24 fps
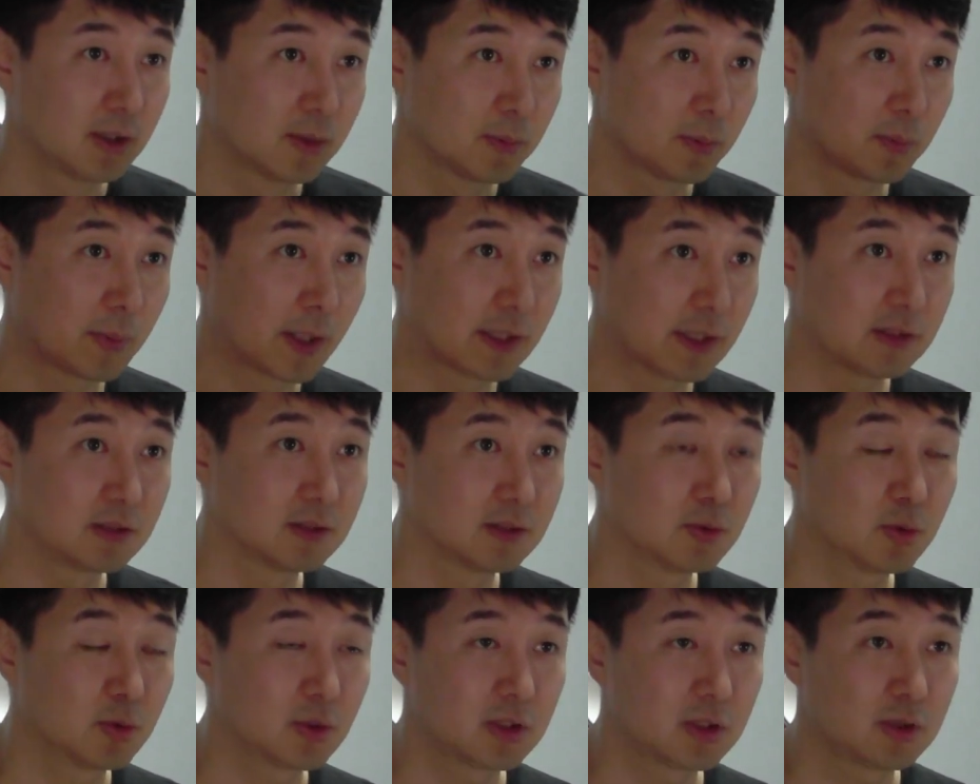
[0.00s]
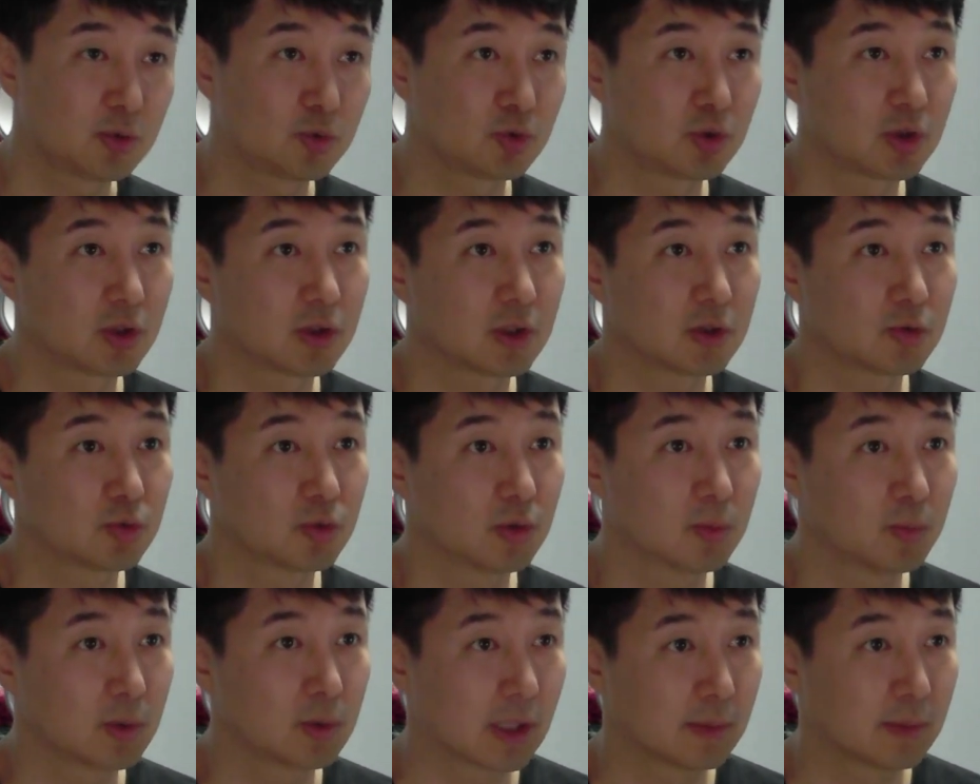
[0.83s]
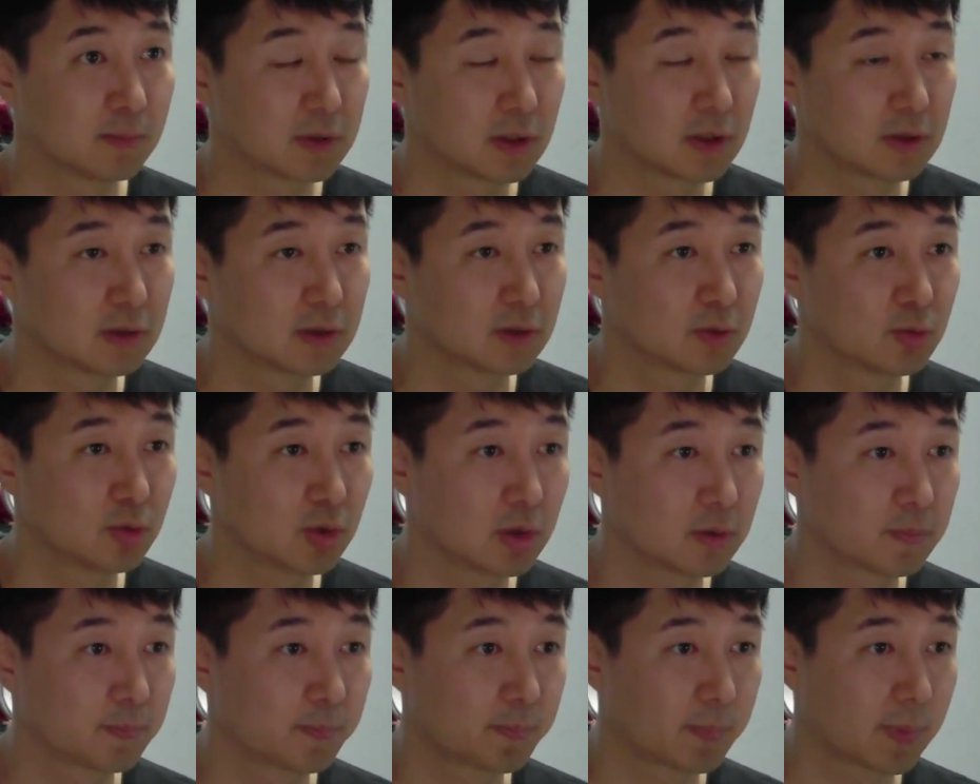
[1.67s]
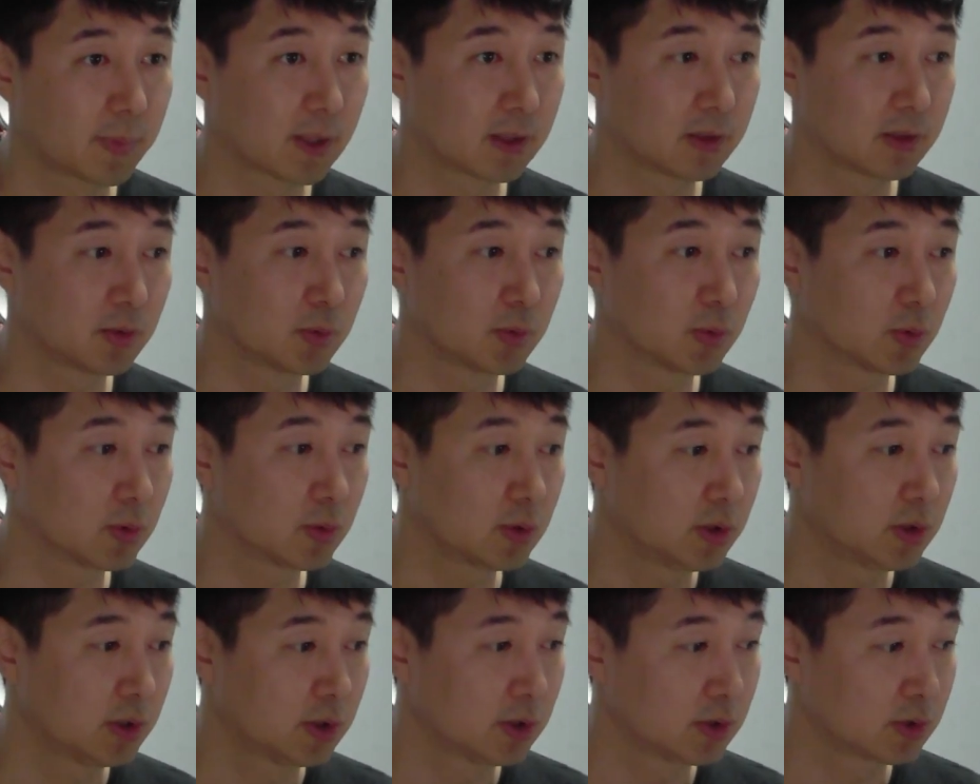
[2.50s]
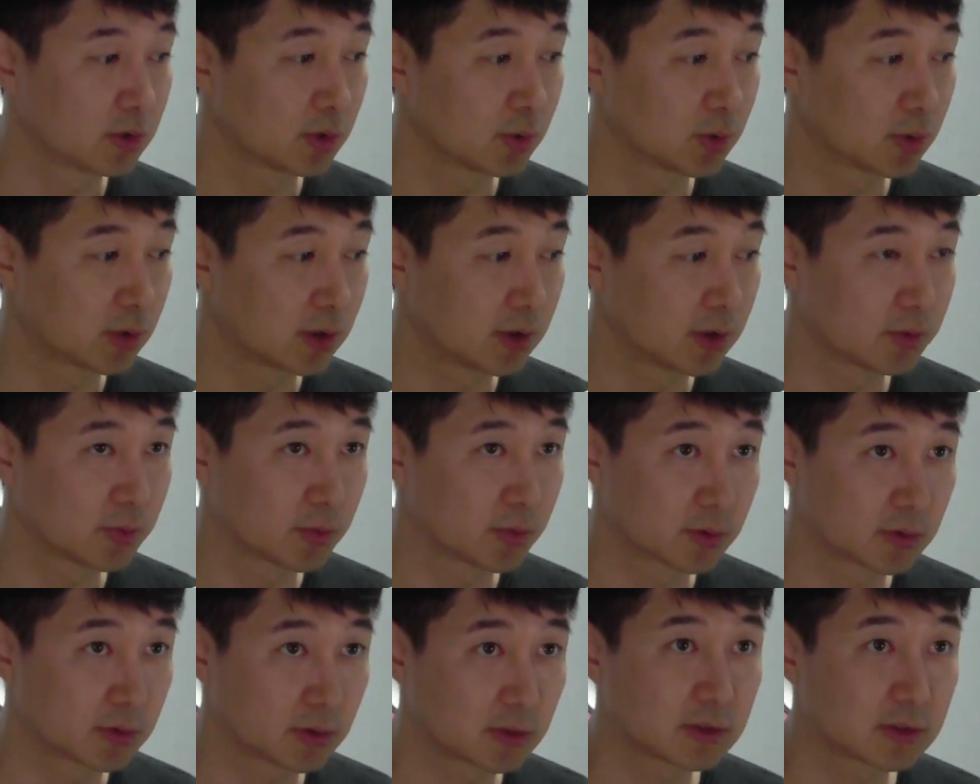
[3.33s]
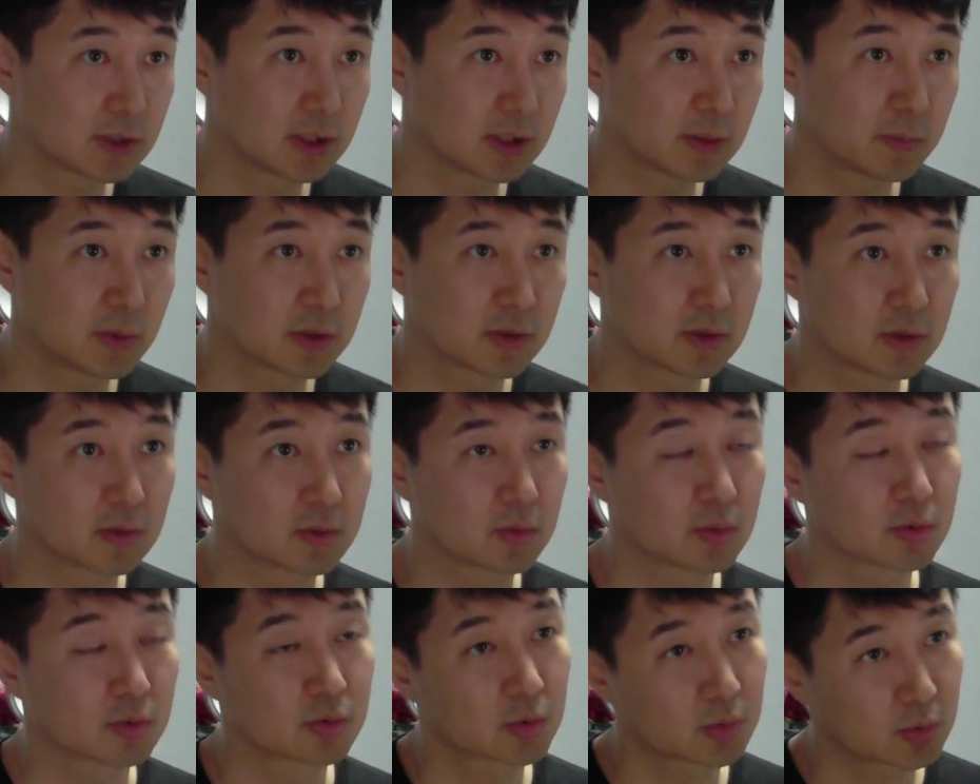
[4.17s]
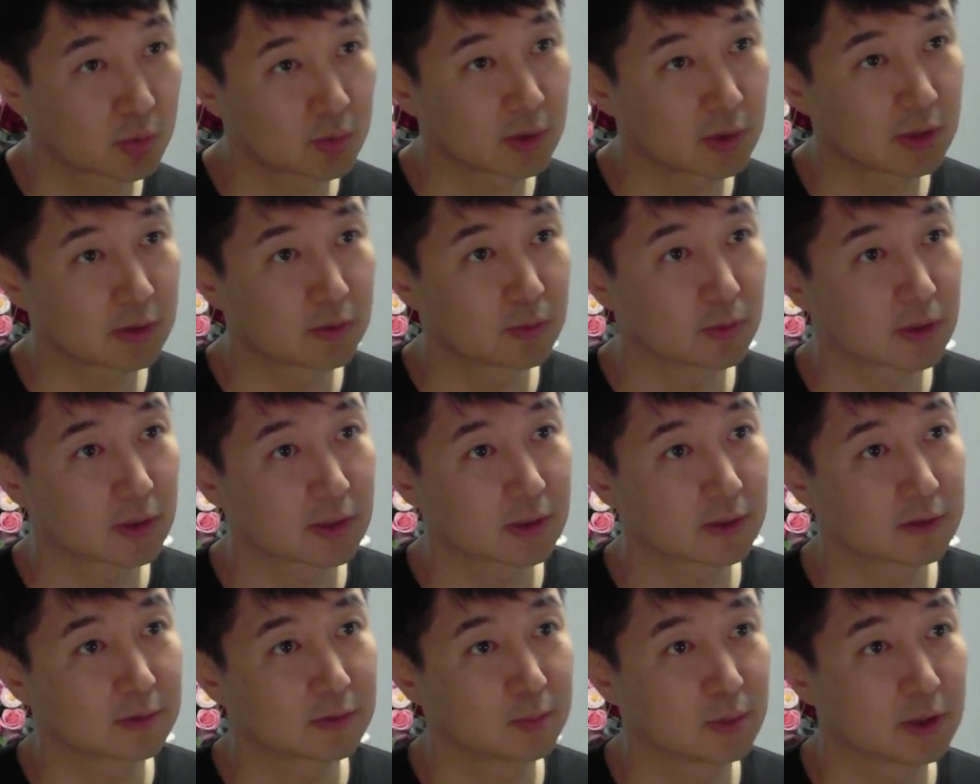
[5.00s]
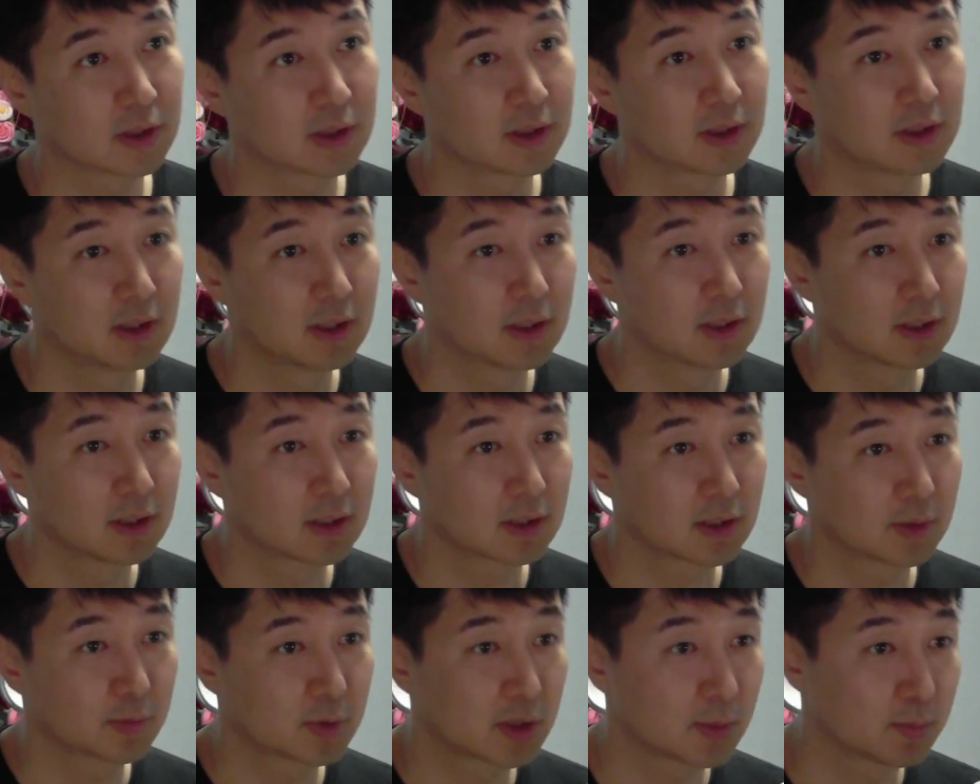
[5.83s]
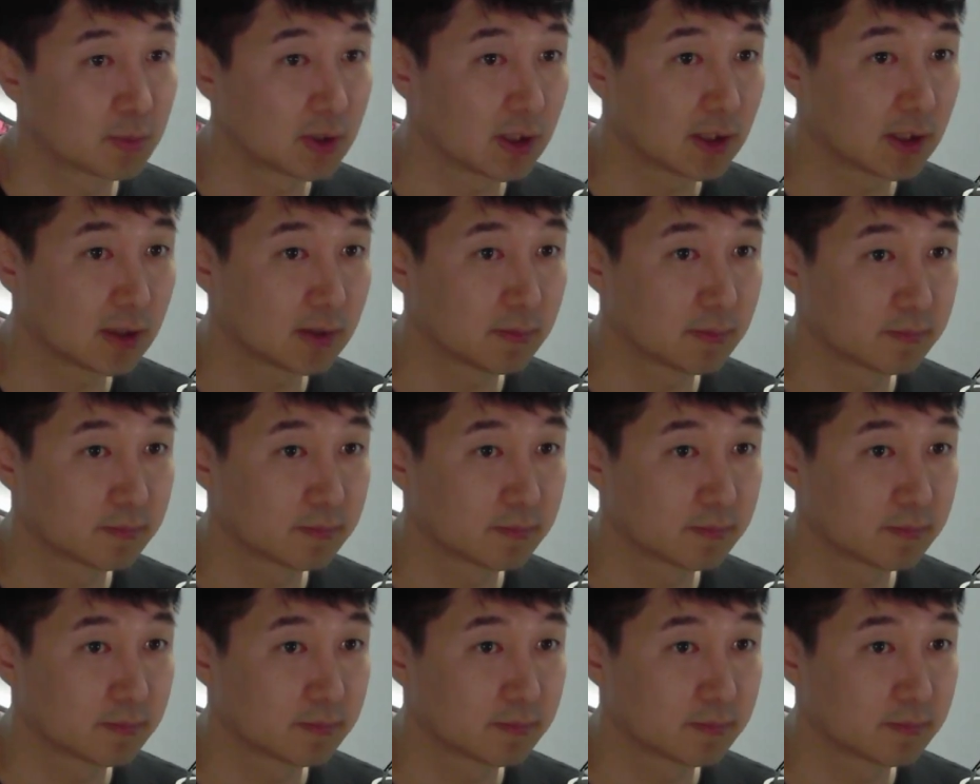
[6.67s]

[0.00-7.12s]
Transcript: 많이 응원해 주셔가지고 너무 감사드리고요. 그리고 저도 계속 성장하면서 또 소통하도록 하겠습니다. 감사합니다.